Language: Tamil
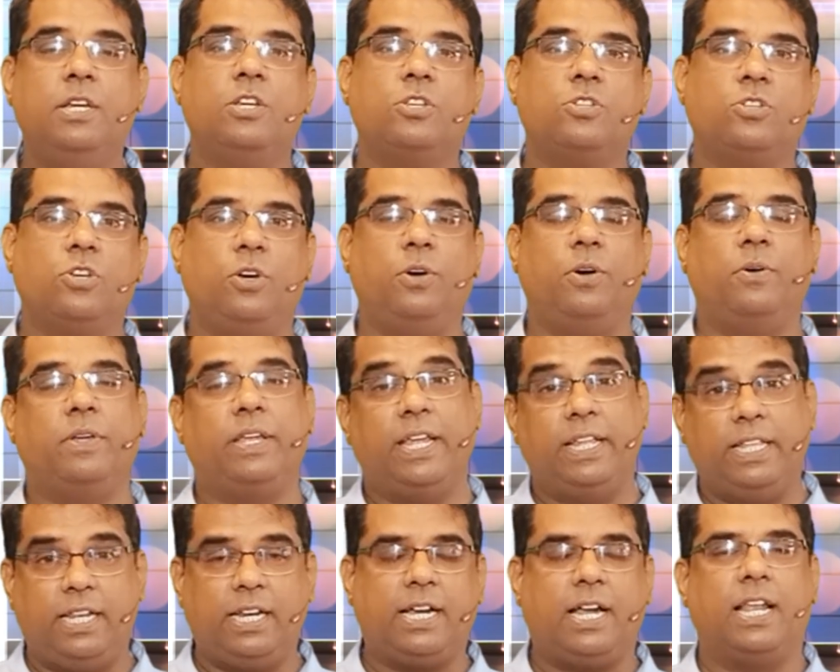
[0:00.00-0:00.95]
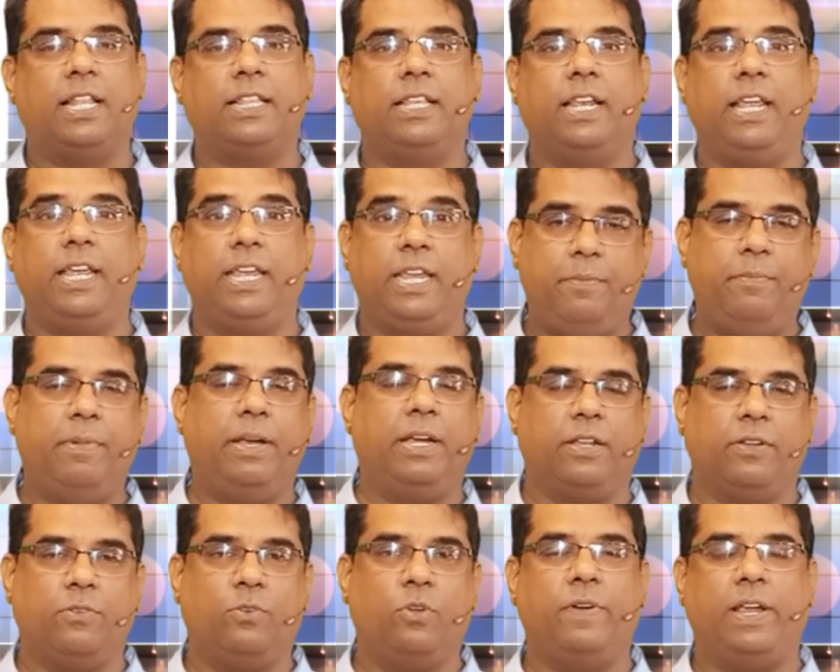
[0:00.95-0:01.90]
ஸோ எதிர்காலத்தில்
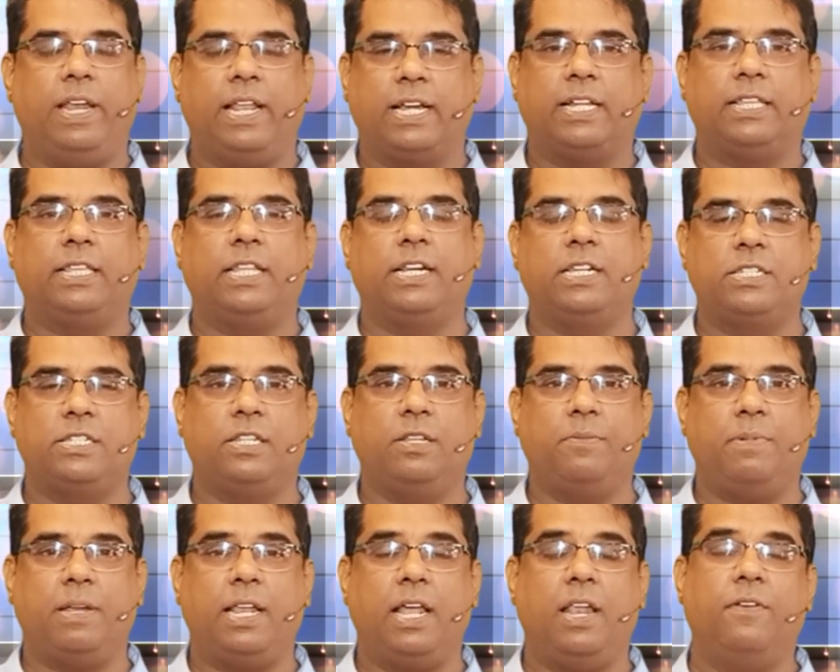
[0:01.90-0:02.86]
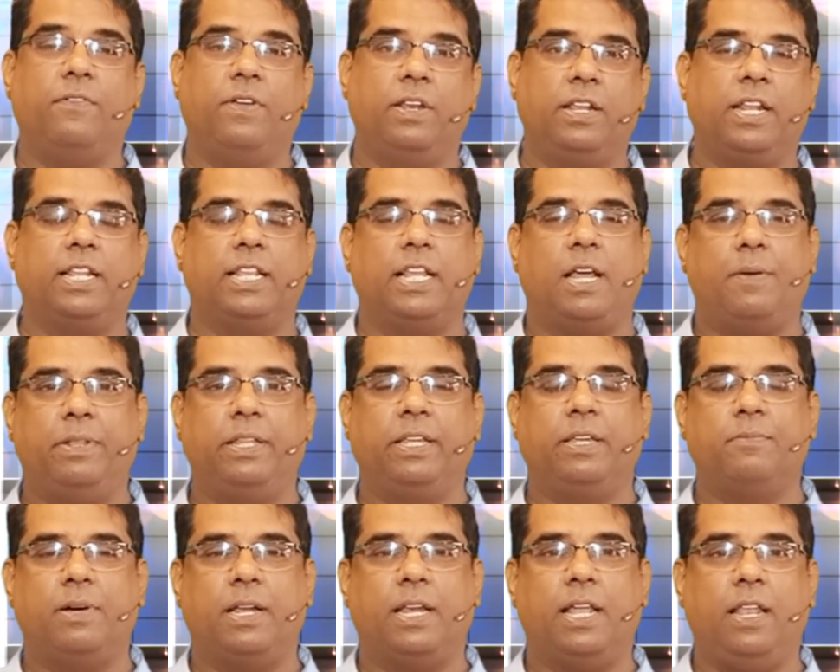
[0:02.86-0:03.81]
இனிமேட்டு ஒருவேளை கத்தருக்கு சித்தமானால் வருகிற
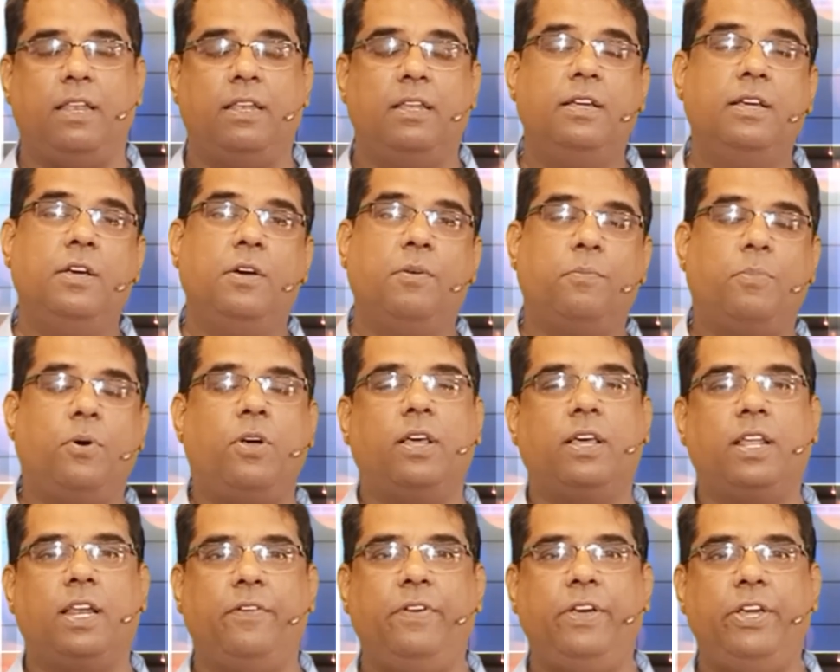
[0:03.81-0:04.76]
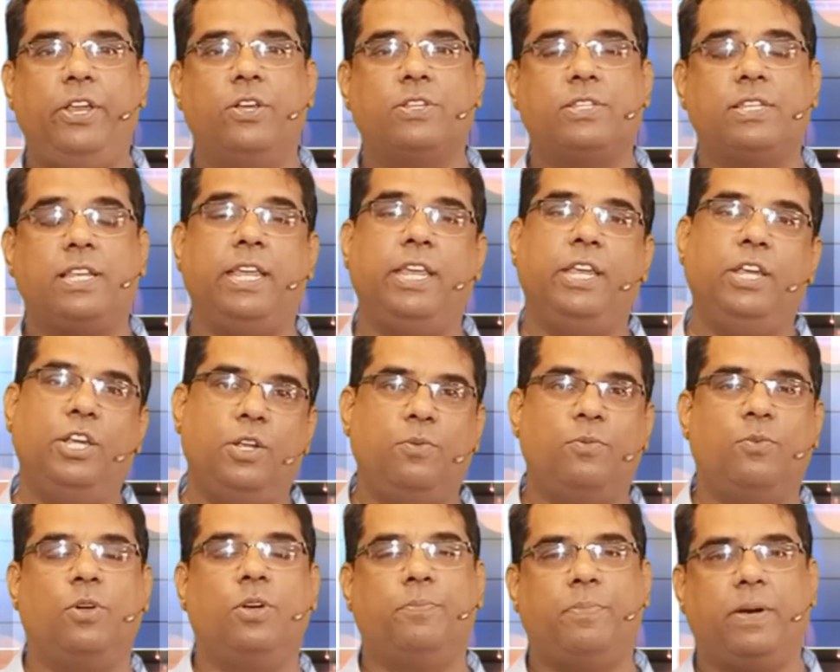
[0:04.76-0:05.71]
தாமதிக்குமானால் போடுகிற வீடியோஸில்
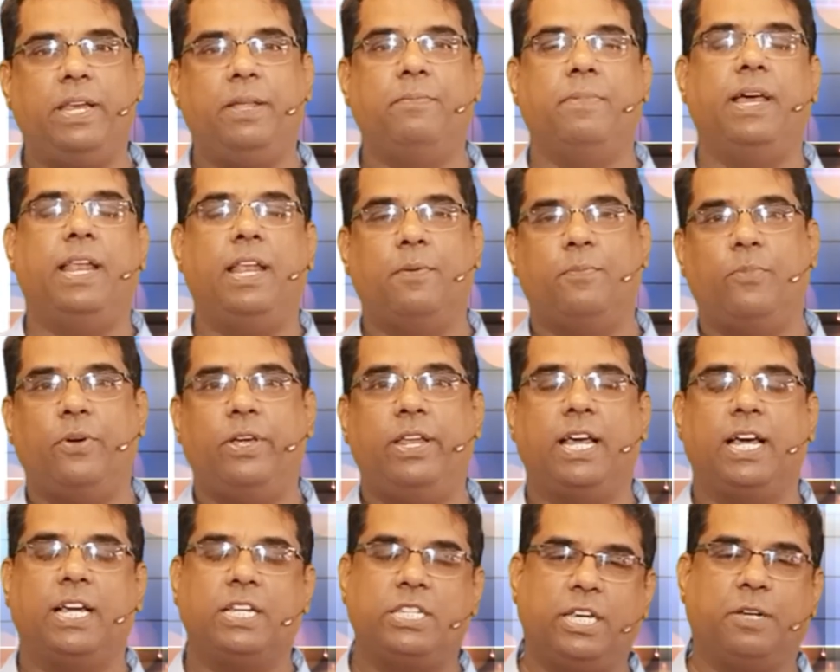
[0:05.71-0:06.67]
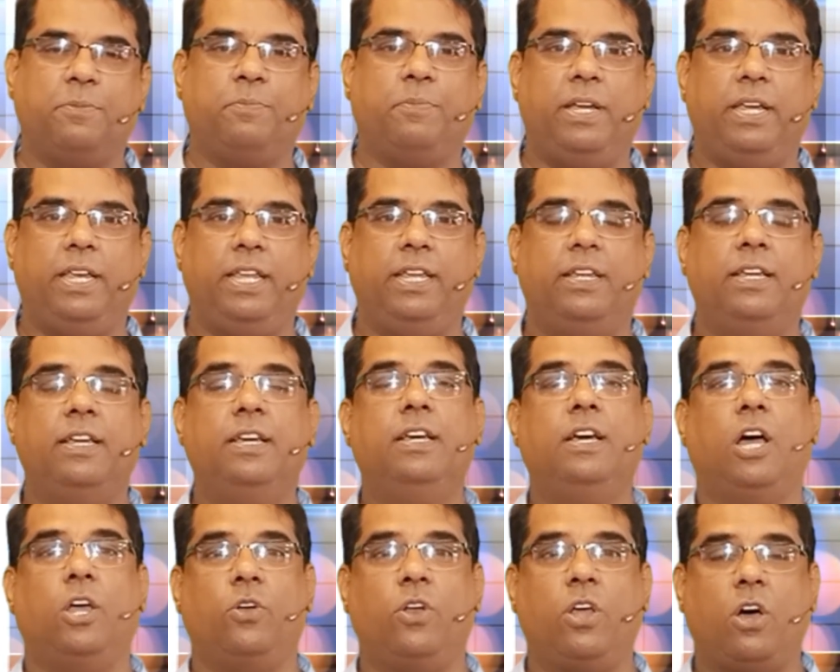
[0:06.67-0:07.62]
இன்னும் ஒரு படி மேலே போய் நாங்கள் செக் பண்ணி
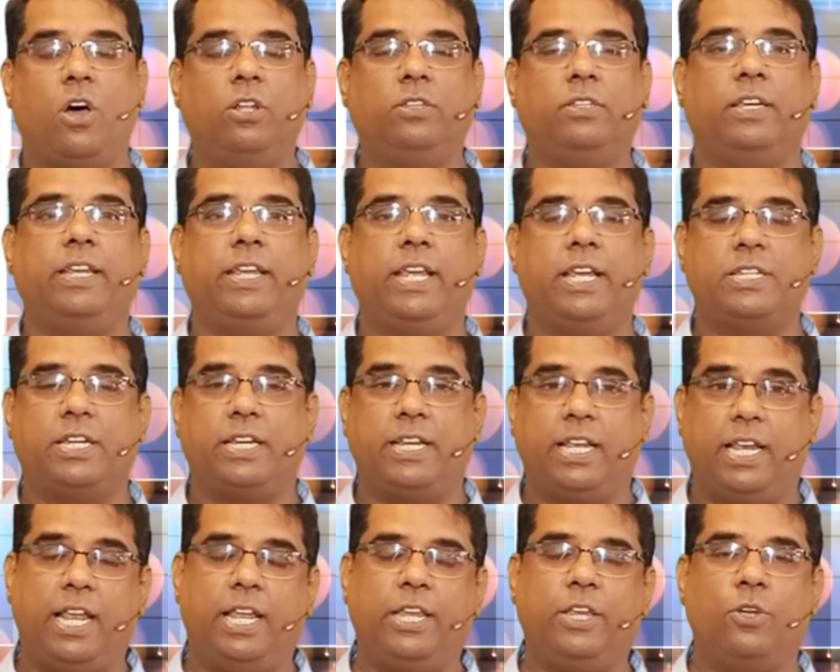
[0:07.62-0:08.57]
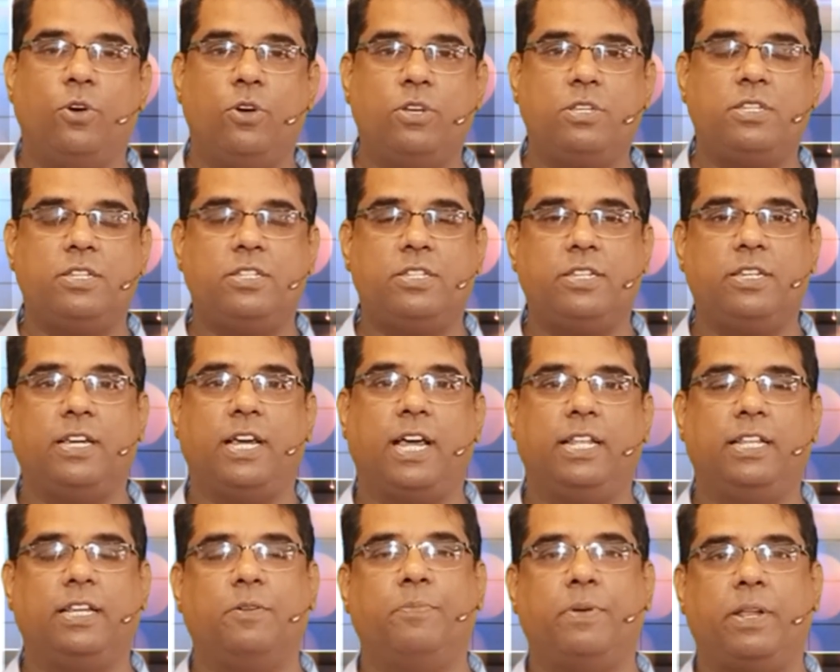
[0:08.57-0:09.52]
அவருடைய ஆத்தன்டிகேஷன் எல்லாம் யோசித்து
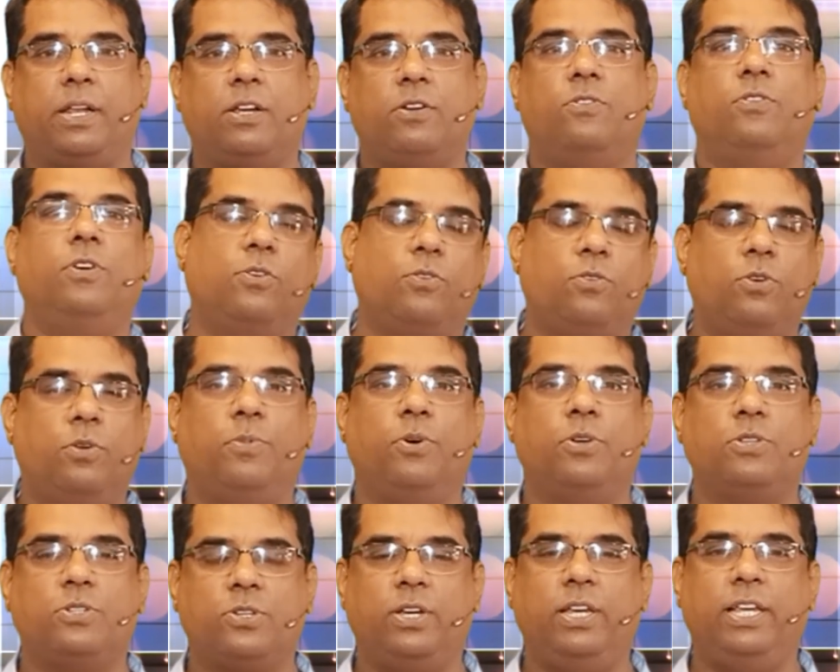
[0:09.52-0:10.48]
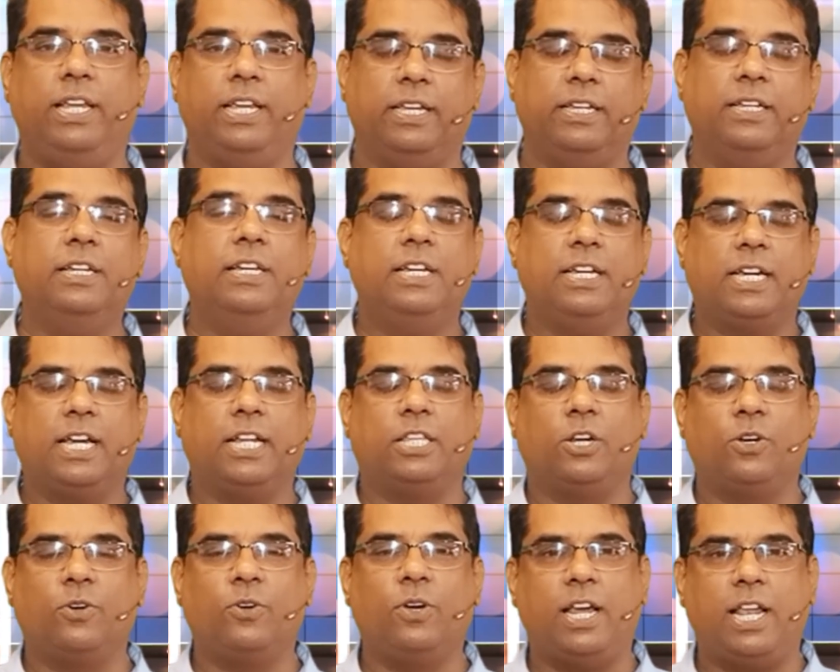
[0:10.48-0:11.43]
அதுக்கு பிறகு உங்களுக்கு கொடுப்போம் சொல்லி
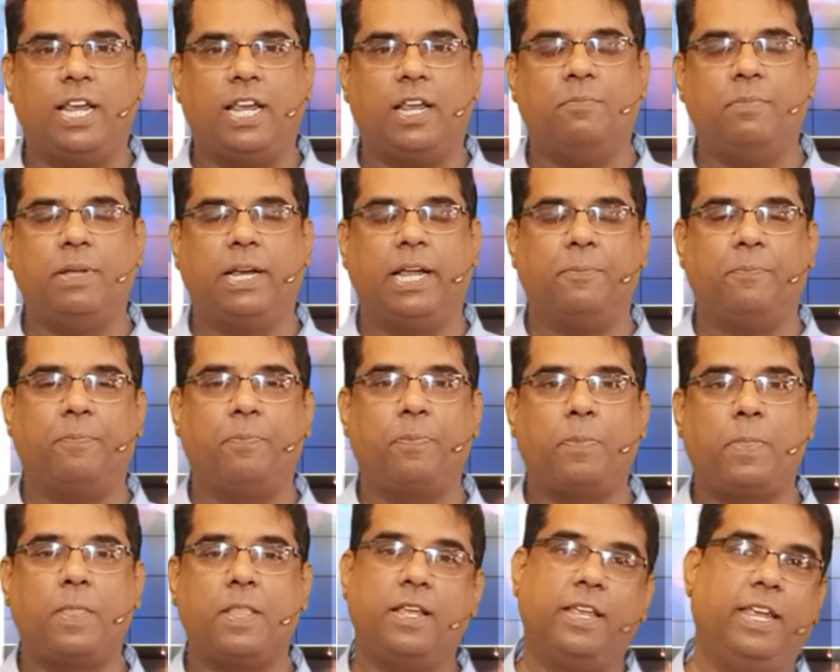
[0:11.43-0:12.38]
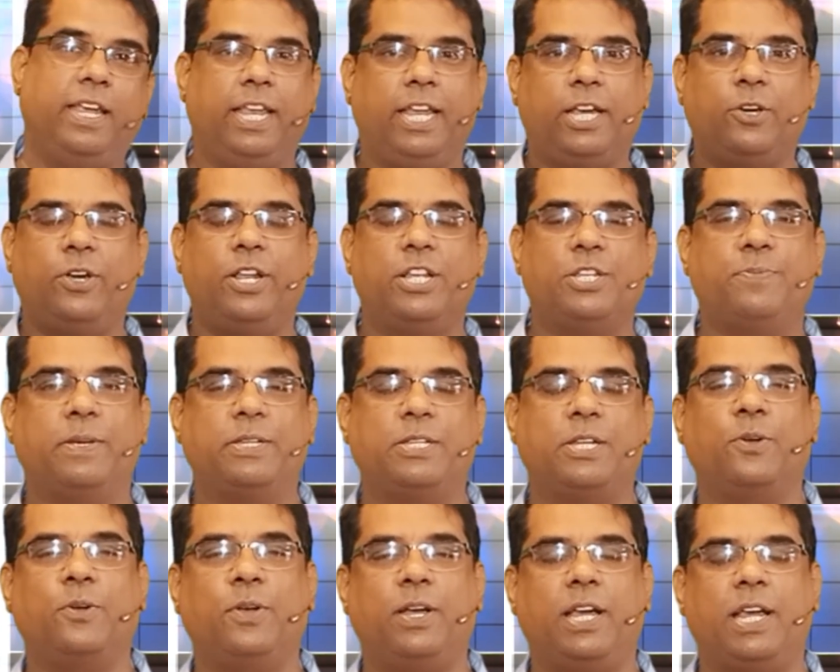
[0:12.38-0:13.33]
கத்தருக்குள்ளே நான் நம்புகிறேன் இன்னைக்கு டுடே
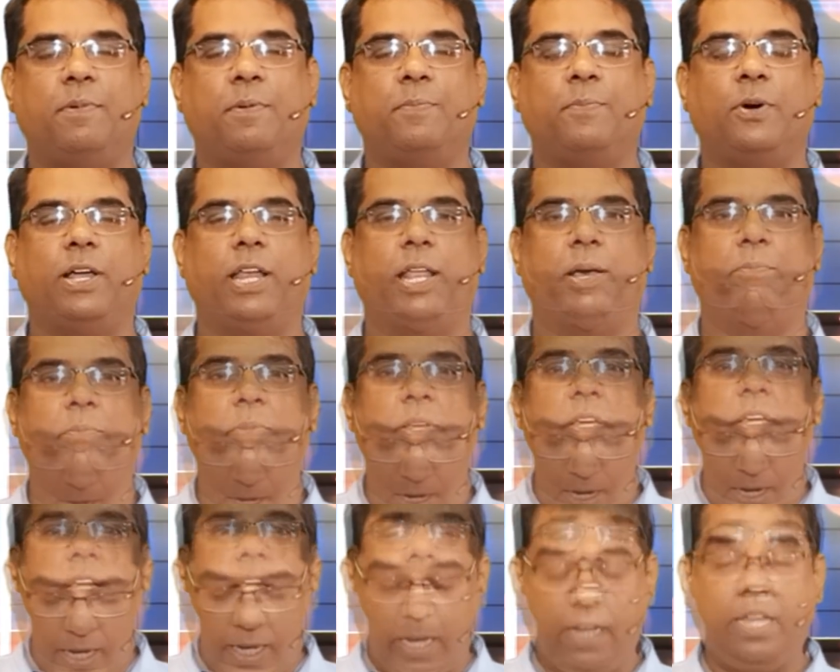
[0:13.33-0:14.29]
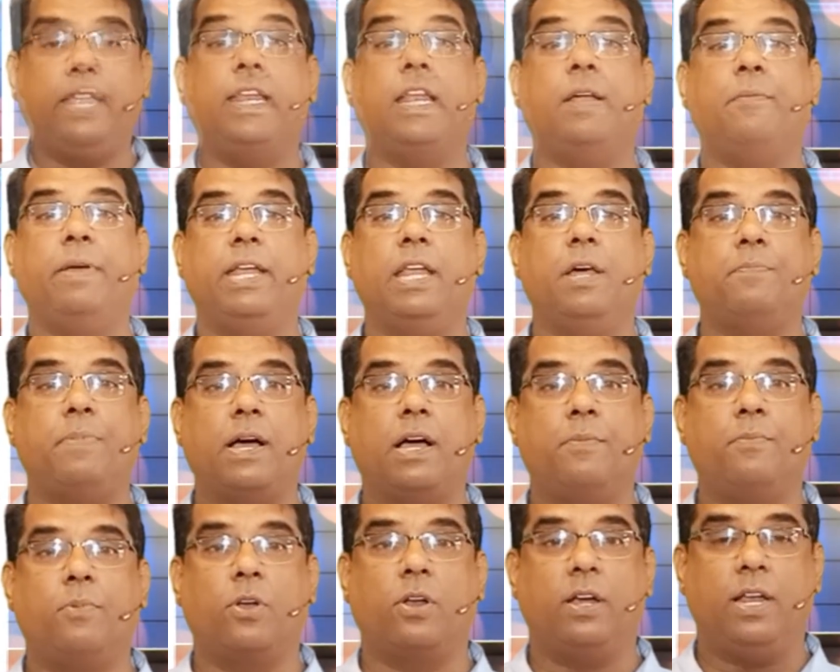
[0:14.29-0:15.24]
ஸ்பெஷலுக்குள்ளே நம்ம போகலாம் இன்னைக்கு நம்ம என்ன
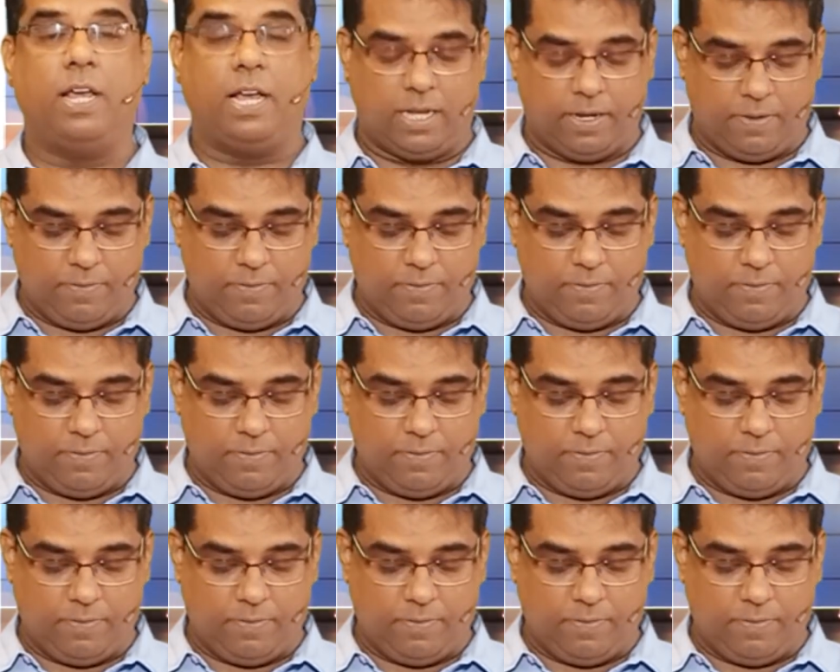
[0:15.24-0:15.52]
பார்க்க போகிறோம்னா